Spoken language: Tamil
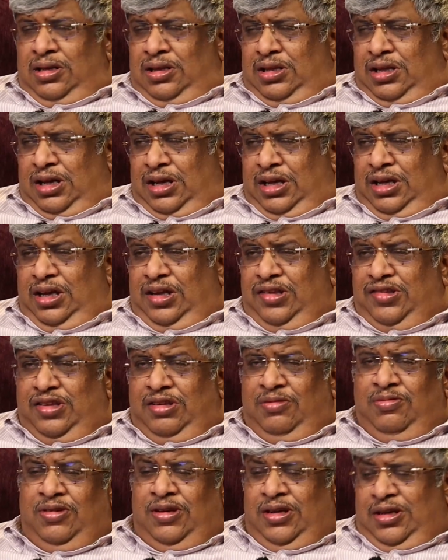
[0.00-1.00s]
இந்த ஹை
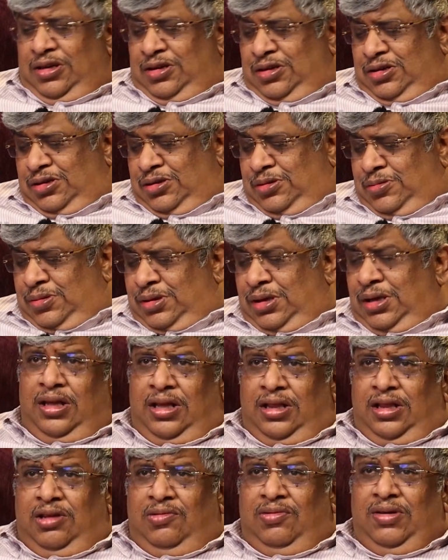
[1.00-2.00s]
அச்சீவருக்கு
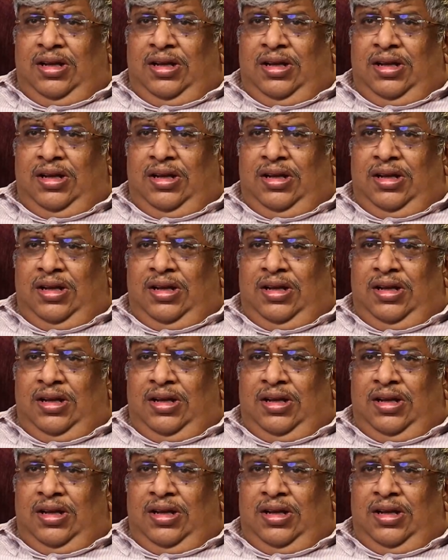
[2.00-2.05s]
எந்த